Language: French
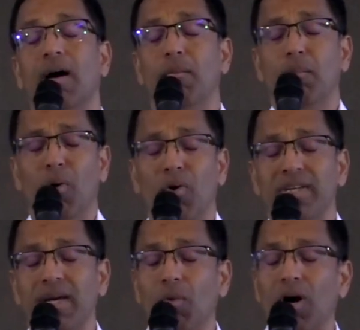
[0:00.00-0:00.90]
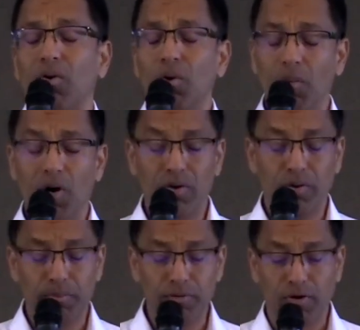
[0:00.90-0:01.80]
Montrez-moi comment de
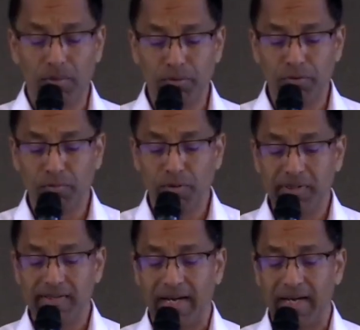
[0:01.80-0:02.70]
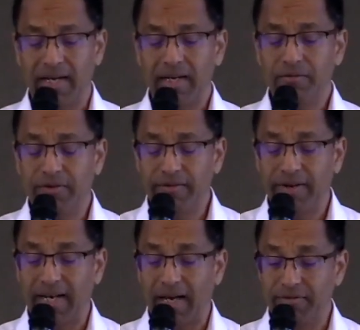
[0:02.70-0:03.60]
plus en plus, Mobisin, vivent
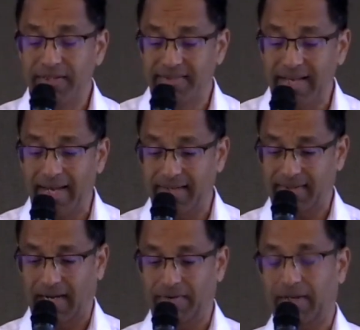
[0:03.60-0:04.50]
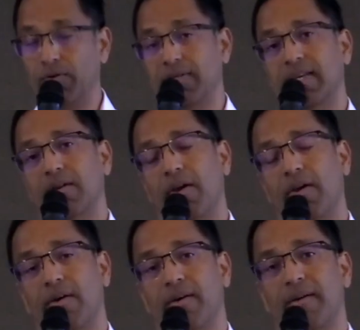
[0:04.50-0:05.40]
la vie sainte avec le Seigneur.
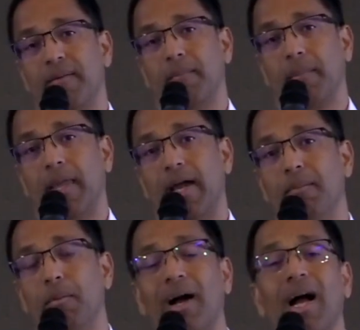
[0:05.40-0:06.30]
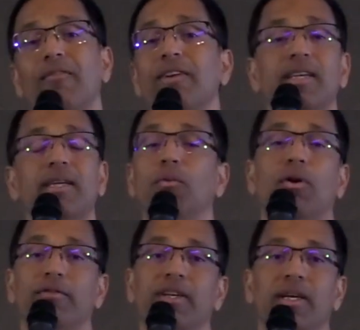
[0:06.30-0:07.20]
Hein? Moi, pas faire ce qui
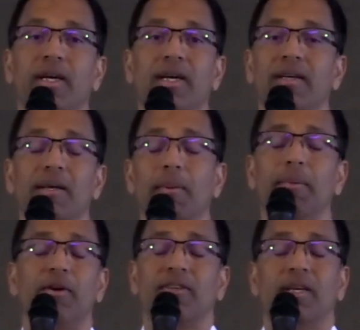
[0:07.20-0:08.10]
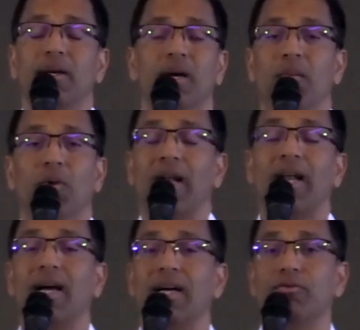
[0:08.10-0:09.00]
m'envie. C'est pas parce que moi, dans la
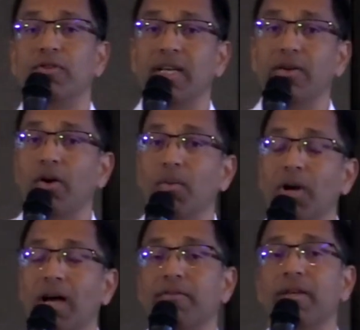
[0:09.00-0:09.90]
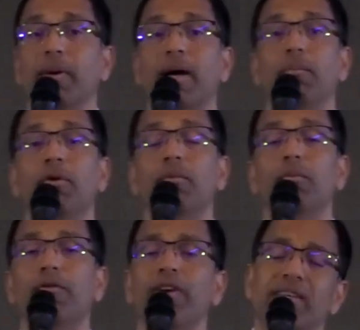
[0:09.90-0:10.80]
grâce du Seigneur, me la vie, ben, moi,
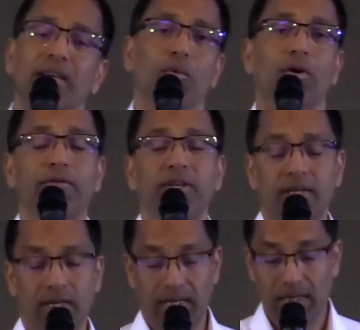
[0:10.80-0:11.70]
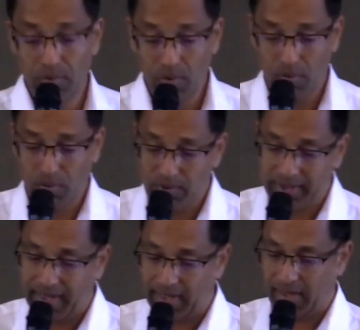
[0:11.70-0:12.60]
fait ce qui m'envie. Non, au
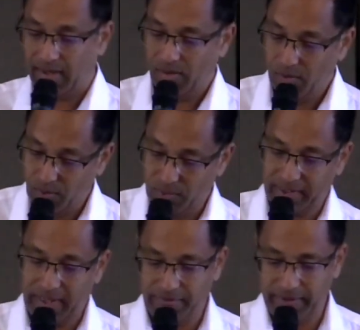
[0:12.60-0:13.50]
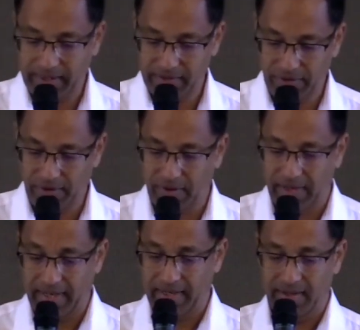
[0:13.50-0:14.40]
contraire. Au contraire, frères et sœurs.
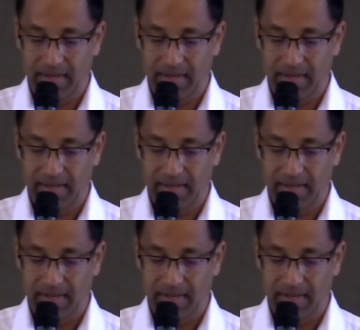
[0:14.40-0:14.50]
Hein.